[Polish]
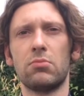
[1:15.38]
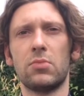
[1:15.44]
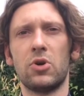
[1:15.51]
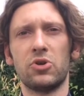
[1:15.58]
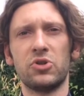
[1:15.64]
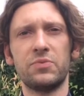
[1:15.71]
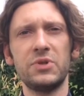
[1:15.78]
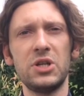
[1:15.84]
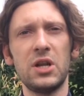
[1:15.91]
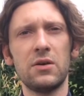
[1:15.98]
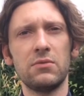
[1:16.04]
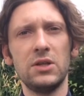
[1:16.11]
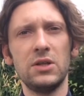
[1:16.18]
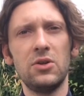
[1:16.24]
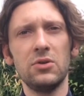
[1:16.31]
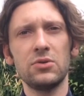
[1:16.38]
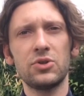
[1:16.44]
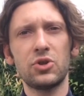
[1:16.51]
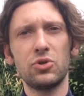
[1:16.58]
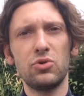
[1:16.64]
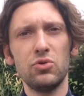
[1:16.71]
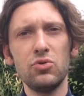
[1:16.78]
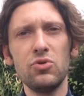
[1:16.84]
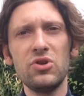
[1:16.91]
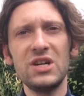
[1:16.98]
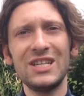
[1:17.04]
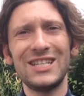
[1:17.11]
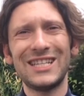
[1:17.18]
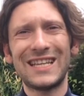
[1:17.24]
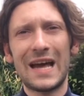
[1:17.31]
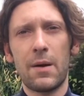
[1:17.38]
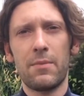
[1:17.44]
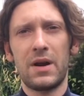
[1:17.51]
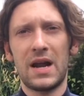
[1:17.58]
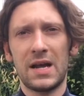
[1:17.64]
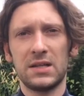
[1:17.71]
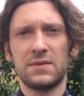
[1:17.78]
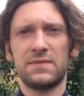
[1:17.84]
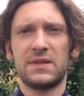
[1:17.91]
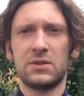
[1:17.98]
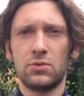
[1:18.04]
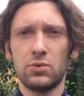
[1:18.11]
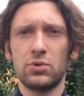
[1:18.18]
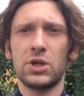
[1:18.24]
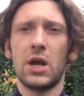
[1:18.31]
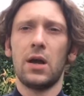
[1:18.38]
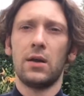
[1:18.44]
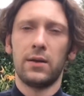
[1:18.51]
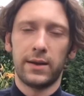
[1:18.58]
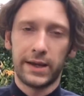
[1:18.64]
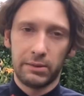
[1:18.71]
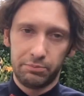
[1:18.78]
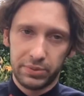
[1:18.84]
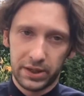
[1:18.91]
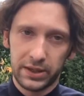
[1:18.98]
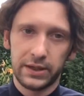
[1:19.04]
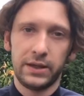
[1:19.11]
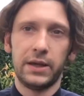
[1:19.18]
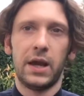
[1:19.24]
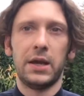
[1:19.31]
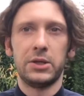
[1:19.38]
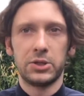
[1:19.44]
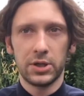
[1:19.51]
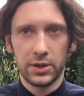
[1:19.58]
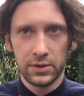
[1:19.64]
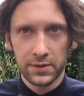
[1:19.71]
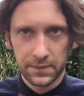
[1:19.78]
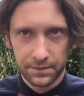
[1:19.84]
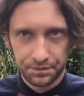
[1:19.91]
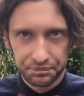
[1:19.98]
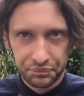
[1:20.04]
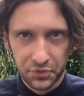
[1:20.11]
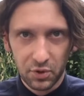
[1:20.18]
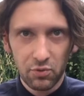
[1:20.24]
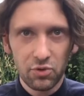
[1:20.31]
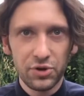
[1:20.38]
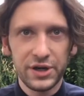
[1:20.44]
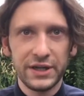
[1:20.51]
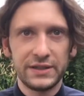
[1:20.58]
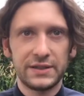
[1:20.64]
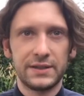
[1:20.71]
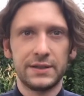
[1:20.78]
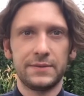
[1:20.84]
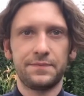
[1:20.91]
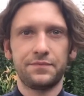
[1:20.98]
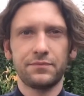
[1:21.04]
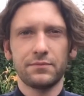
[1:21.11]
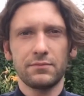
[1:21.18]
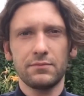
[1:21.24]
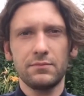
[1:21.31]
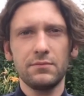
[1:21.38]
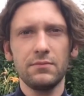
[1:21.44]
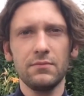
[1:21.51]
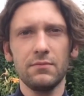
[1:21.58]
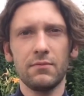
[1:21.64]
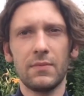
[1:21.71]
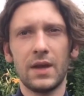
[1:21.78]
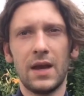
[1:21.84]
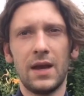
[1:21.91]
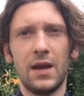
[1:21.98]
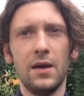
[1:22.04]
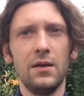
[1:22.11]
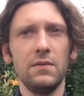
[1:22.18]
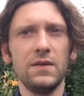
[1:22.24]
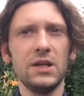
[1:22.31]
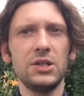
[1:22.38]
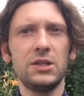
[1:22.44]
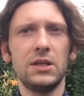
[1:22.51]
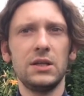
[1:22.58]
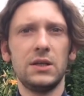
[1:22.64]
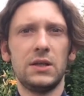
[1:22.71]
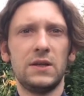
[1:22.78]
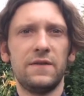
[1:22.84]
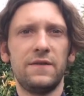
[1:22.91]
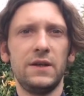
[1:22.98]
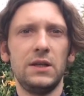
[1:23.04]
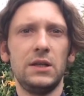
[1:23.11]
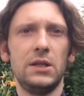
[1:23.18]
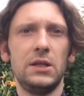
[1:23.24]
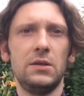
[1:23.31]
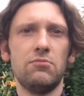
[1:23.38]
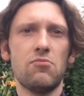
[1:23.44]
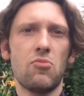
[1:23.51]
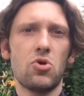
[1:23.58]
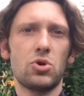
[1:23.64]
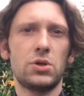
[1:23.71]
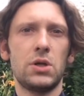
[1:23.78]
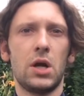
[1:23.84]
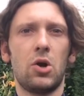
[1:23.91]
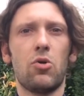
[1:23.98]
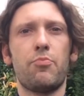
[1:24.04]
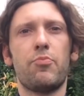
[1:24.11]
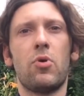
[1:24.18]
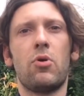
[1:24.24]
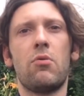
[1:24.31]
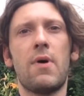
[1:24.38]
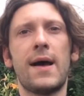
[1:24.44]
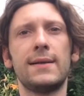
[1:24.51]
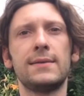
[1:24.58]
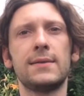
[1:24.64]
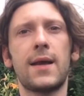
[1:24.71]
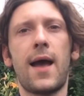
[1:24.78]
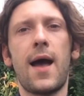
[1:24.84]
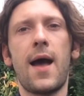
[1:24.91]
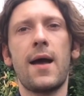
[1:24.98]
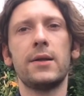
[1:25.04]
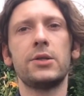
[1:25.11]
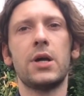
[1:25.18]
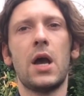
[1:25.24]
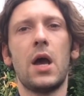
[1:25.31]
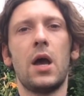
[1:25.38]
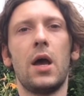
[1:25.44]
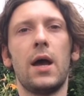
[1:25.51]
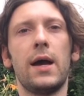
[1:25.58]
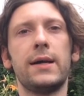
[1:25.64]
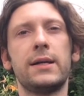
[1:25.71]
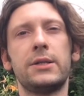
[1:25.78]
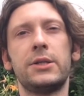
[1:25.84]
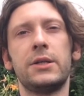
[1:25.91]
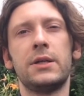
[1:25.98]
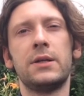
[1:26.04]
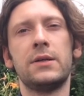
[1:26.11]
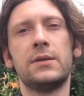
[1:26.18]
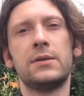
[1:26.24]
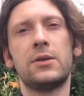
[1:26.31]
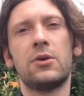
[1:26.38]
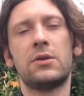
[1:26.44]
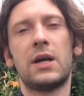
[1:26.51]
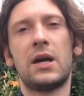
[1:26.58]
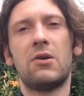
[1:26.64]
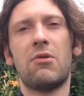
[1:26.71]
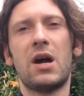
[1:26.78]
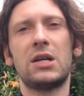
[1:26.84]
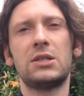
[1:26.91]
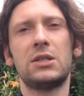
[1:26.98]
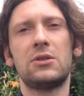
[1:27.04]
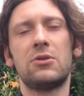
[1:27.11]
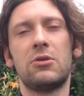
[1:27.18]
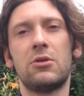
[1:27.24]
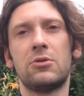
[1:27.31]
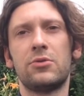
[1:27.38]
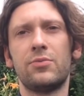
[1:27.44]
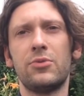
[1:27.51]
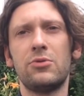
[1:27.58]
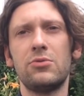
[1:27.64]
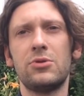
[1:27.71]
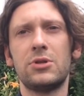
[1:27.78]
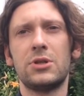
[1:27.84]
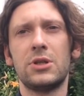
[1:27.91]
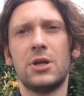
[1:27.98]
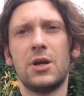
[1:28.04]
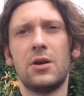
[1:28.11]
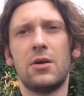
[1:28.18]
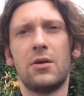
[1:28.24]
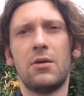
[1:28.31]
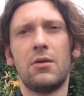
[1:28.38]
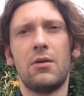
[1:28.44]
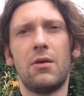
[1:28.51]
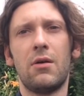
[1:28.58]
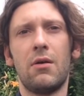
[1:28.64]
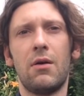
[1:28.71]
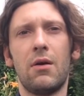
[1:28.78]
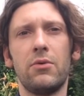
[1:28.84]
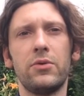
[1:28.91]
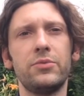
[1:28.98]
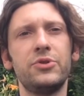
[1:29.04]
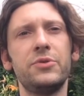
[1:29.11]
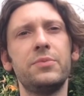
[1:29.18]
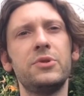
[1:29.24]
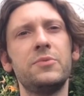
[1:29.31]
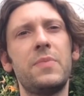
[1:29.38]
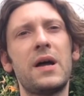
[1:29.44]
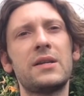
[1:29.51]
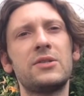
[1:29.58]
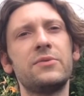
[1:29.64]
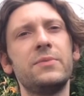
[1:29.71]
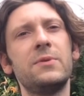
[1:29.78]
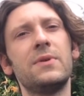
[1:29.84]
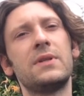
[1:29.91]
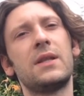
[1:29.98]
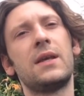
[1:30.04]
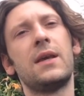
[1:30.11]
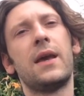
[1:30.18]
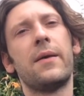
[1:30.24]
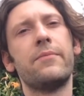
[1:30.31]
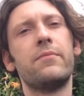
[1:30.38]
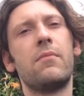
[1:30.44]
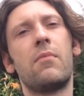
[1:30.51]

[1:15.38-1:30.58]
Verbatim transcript: Rozmyślał, idąc których tam raz wzdłuż najpiękniejszej ulicy. W każdej chwili można go pogłaskać, a jak się kota głaszcze, to kot mruczy. To musi być bardzo miłe, takie